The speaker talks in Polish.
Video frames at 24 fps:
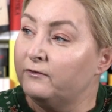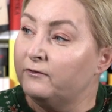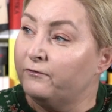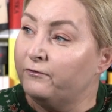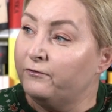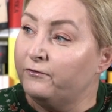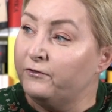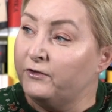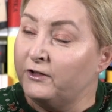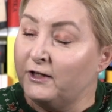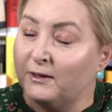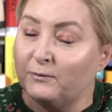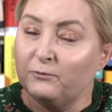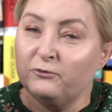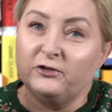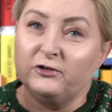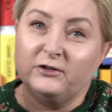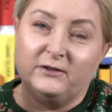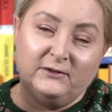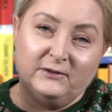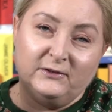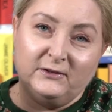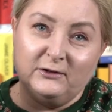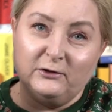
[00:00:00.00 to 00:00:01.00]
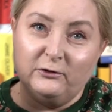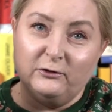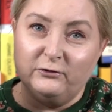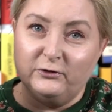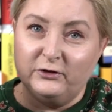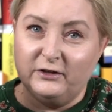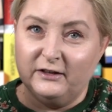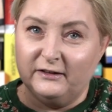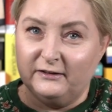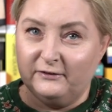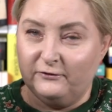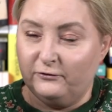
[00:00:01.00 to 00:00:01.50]
w Niemczech został
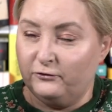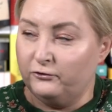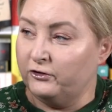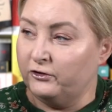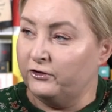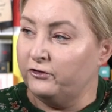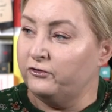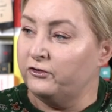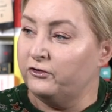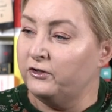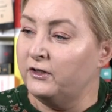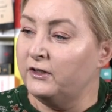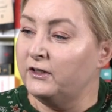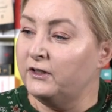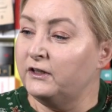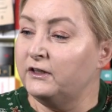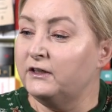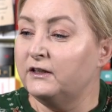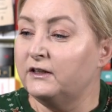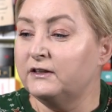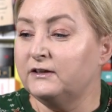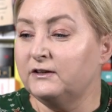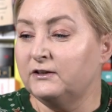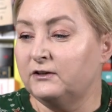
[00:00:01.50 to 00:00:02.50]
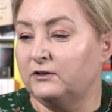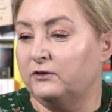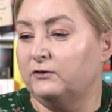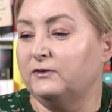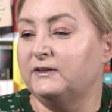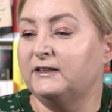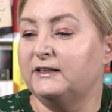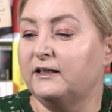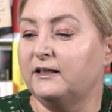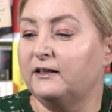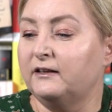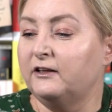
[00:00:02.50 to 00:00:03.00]
wydany wcześniej i jest to
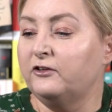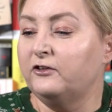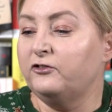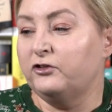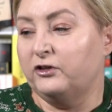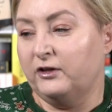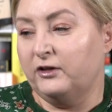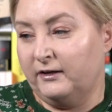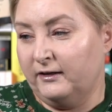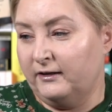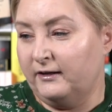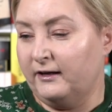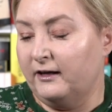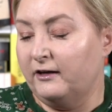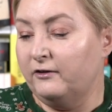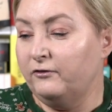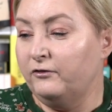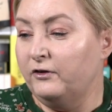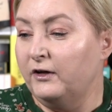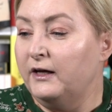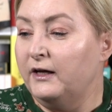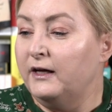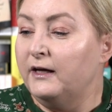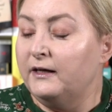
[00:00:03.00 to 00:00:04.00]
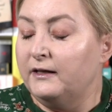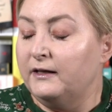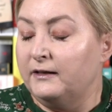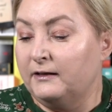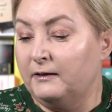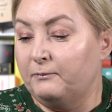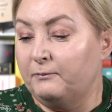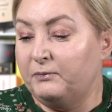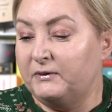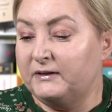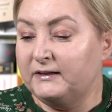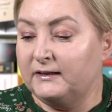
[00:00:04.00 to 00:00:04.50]
Serdeczna Krew,
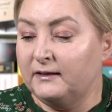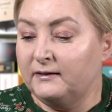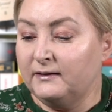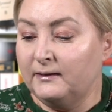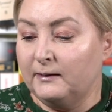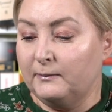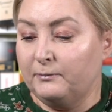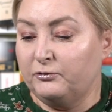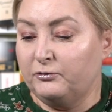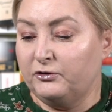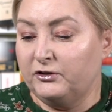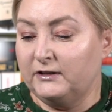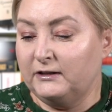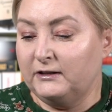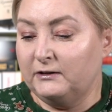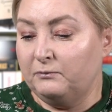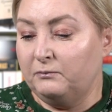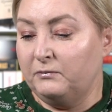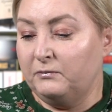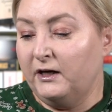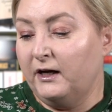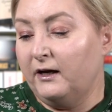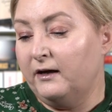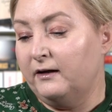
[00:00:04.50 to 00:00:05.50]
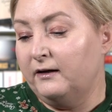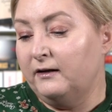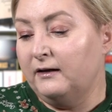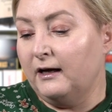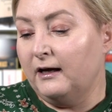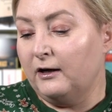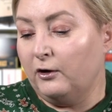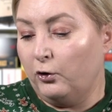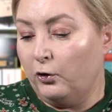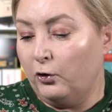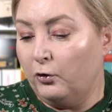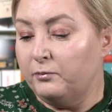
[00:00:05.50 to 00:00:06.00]
napisana przez
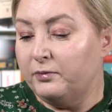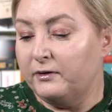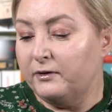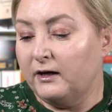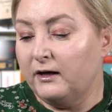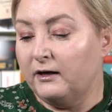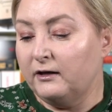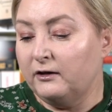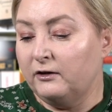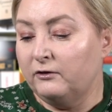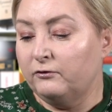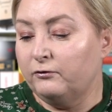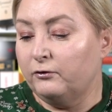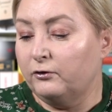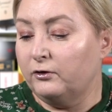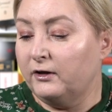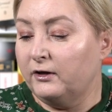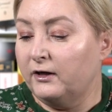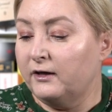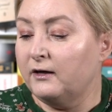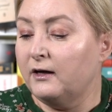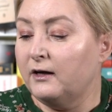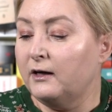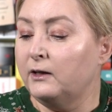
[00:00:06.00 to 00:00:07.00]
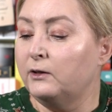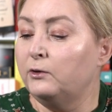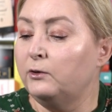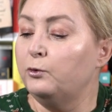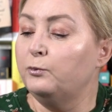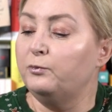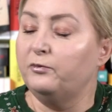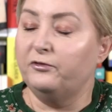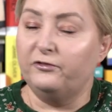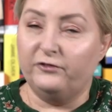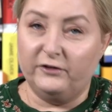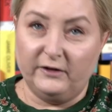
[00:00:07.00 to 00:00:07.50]
Michaela Kobra i Volkera
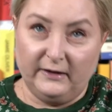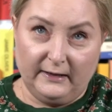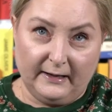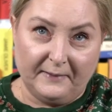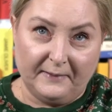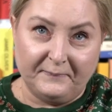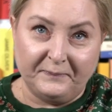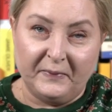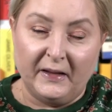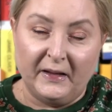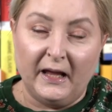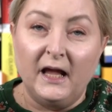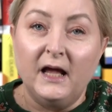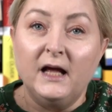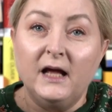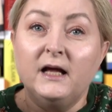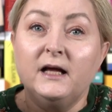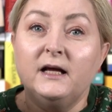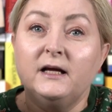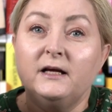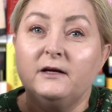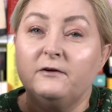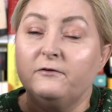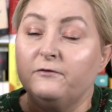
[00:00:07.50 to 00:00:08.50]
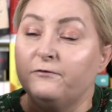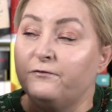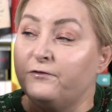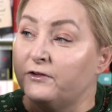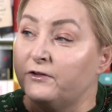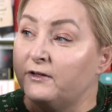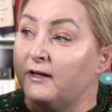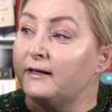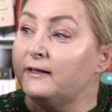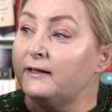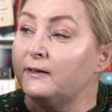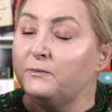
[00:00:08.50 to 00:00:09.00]
Klubfella.
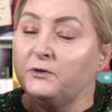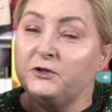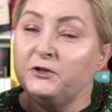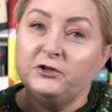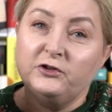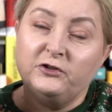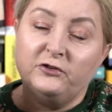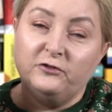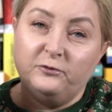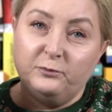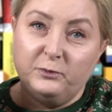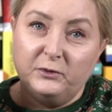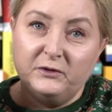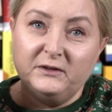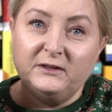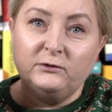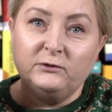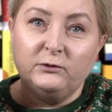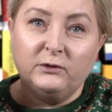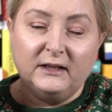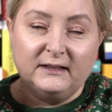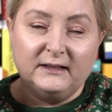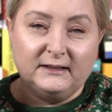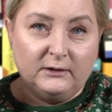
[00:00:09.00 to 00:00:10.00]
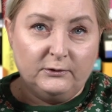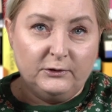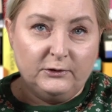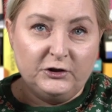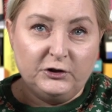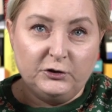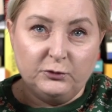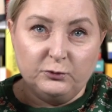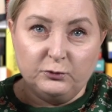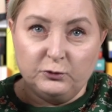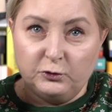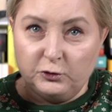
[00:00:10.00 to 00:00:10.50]
Wydaje mi się, że w Polsce ukazały
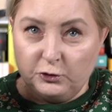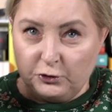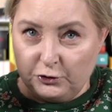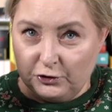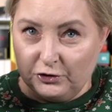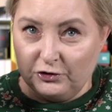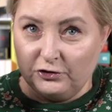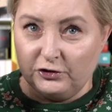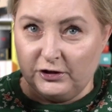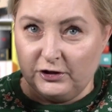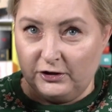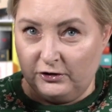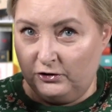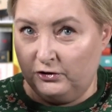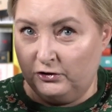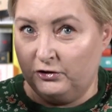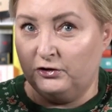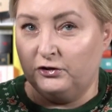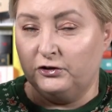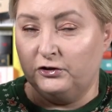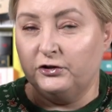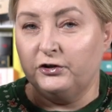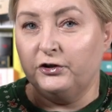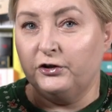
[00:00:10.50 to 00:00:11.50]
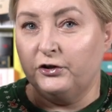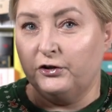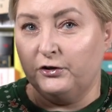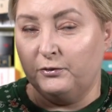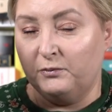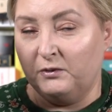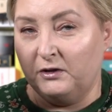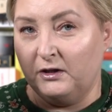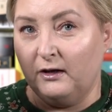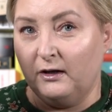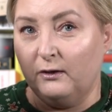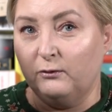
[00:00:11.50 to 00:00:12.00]
się trzy części tych
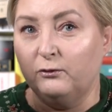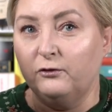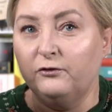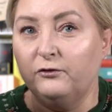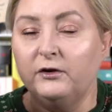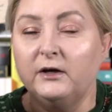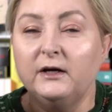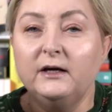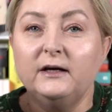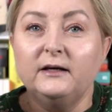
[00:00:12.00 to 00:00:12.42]
kryminałów.